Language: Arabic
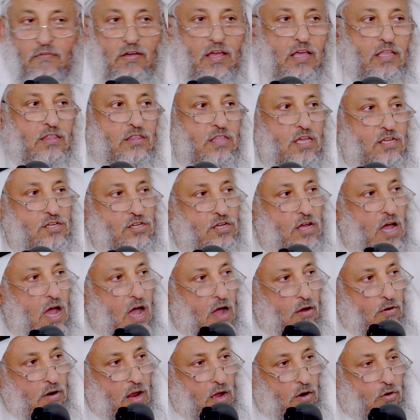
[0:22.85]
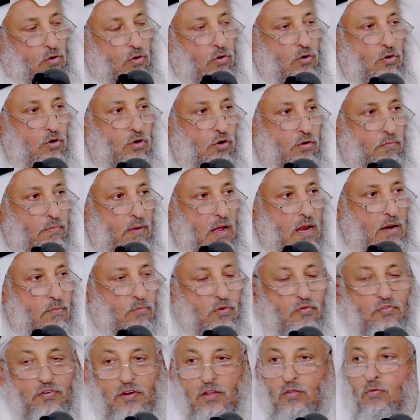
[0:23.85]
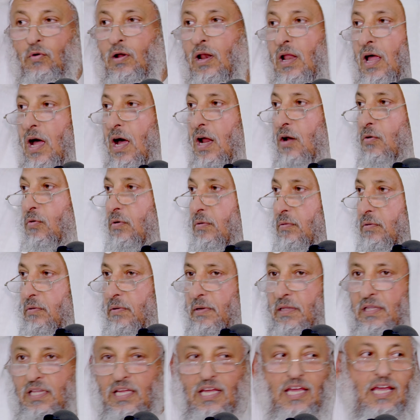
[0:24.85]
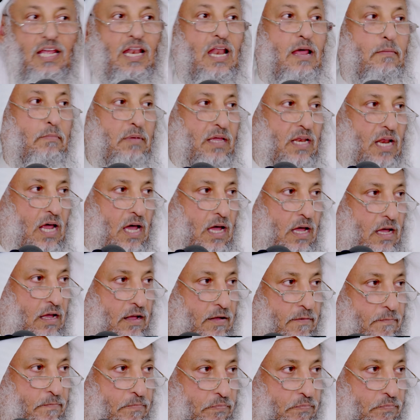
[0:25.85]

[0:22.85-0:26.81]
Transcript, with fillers: فيتجه هؤلاء كلهم المفرد والقارن والمتمتع إلى ميناه